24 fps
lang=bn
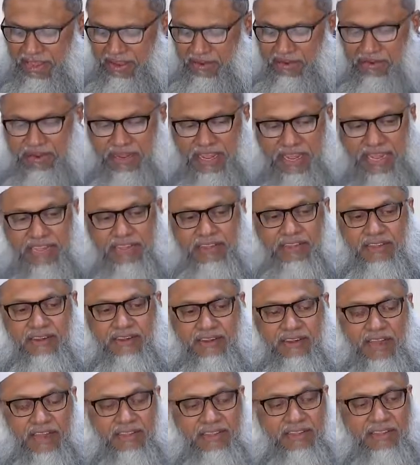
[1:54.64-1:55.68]
এখন একদিন
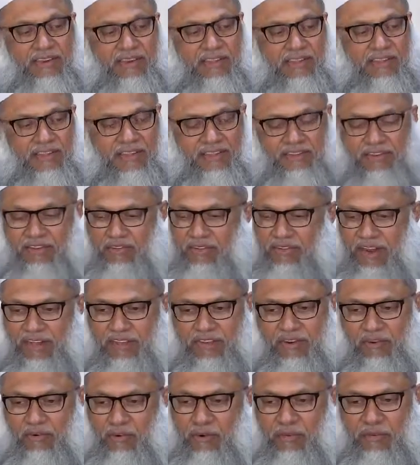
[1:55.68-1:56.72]
রাত্রে সে তো
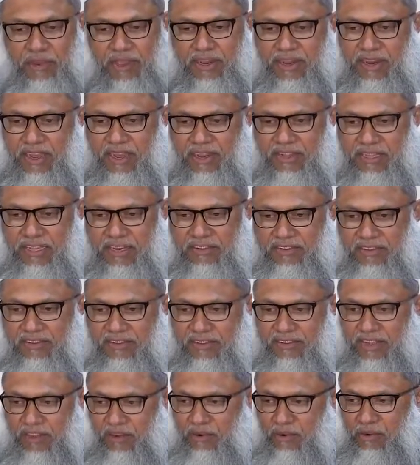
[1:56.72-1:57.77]
রাত্রে ঘুমায় না এদের
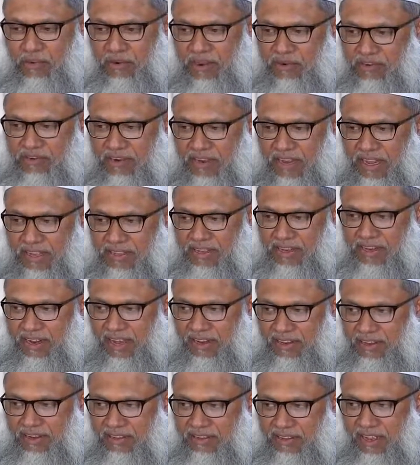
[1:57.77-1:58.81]
চিন্তা ঘুম আসে না একদিন
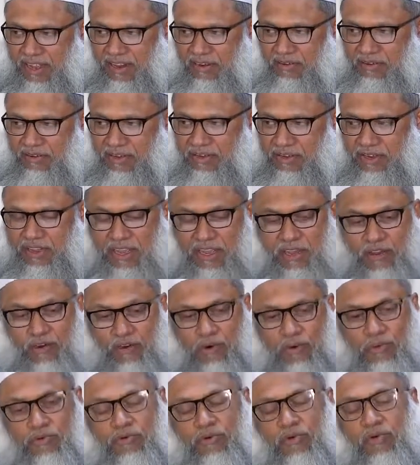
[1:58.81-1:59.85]
রাত্রে দেখলো যে
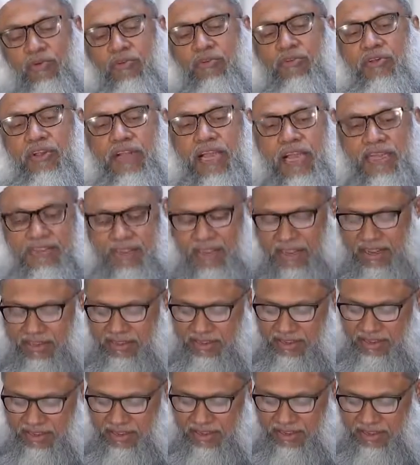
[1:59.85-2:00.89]
খুব জোরে জোরে এক জায়গা
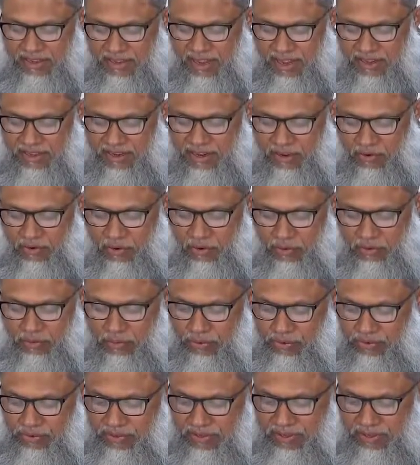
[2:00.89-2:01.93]
থেকে কান্নার রোল
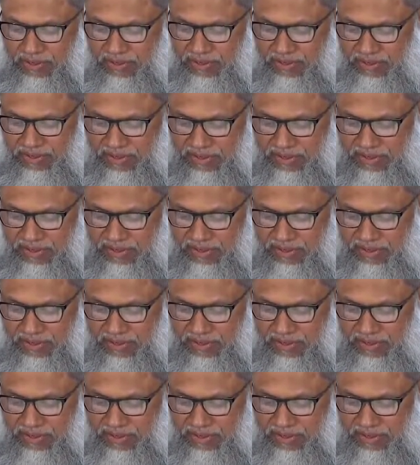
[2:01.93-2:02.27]
পড়ছে